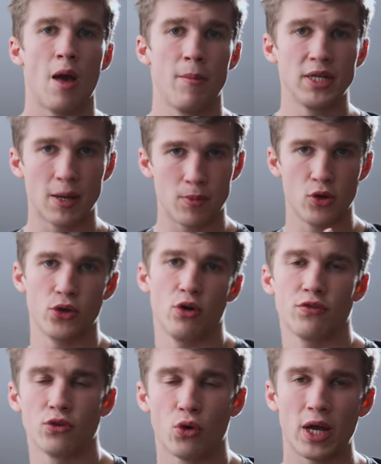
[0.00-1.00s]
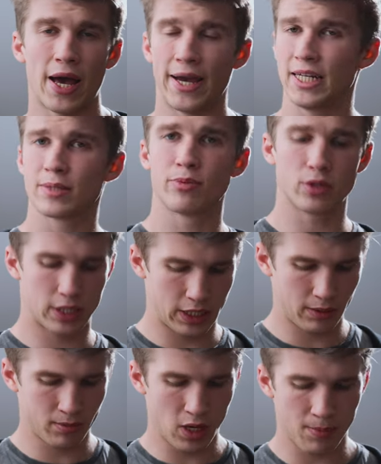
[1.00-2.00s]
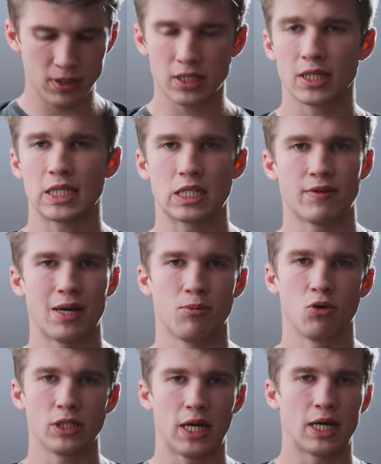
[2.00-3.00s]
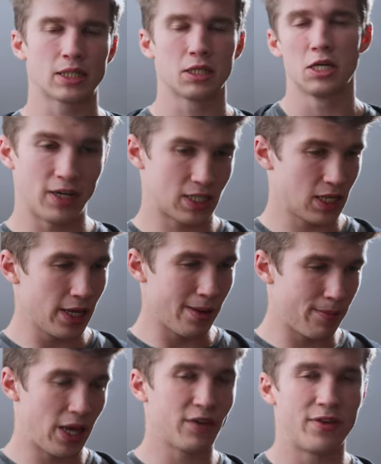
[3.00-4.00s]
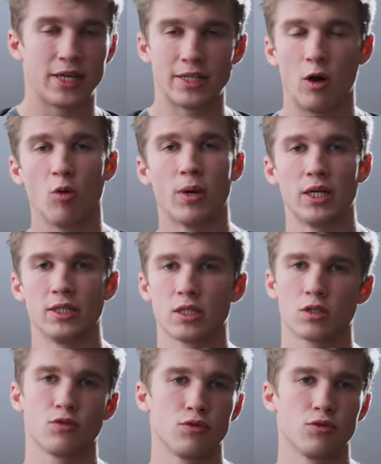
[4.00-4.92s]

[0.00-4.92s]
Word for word: mit der Blendenöffnung 1.7 bis 2.8, was perfekt auch mal ist